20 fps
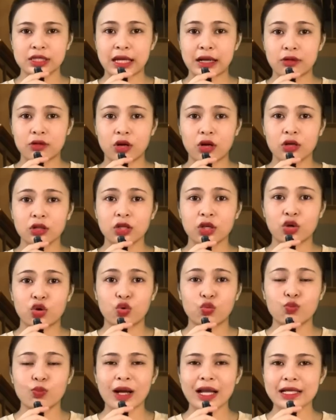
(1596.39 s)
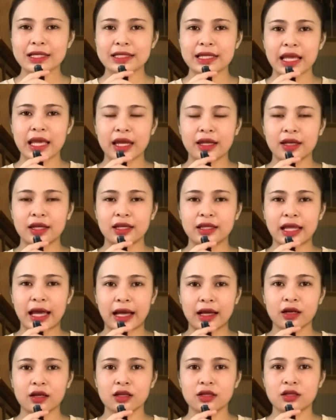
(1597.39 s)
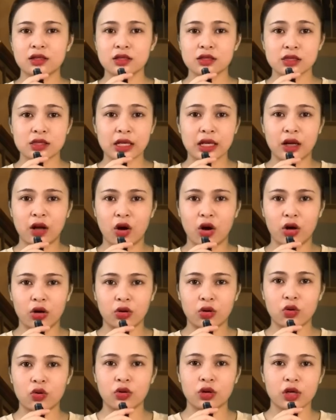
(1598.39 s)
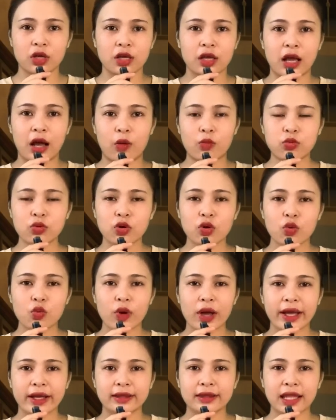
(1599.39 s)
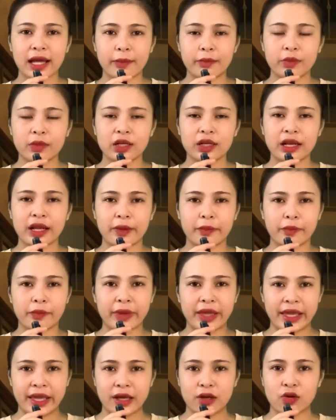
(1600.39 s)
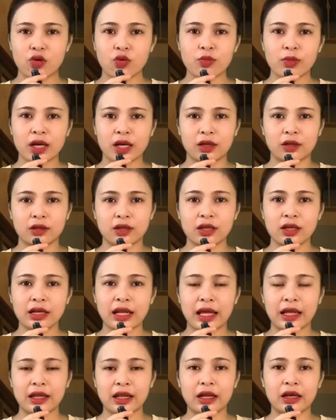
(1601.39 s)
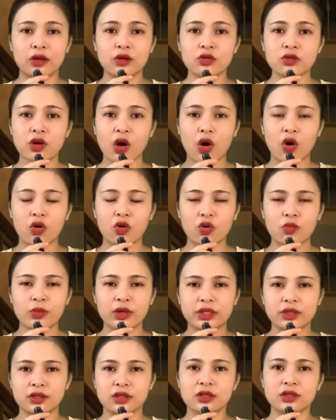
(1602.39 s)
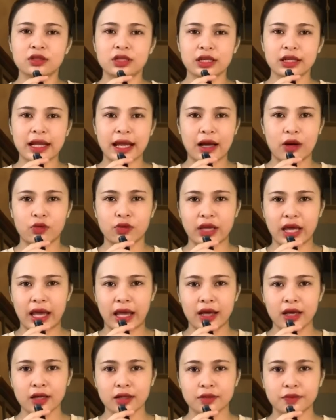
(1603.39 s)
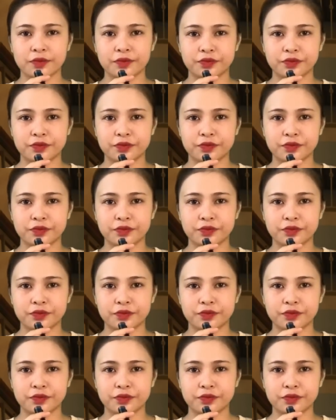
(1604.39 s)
Sau đó thì cũng bắt xe đi thẳng lên trên Sài Gòn luôn, không có quan tâm là mẹ của mình với lại là đứa con của mình như thế nào cả.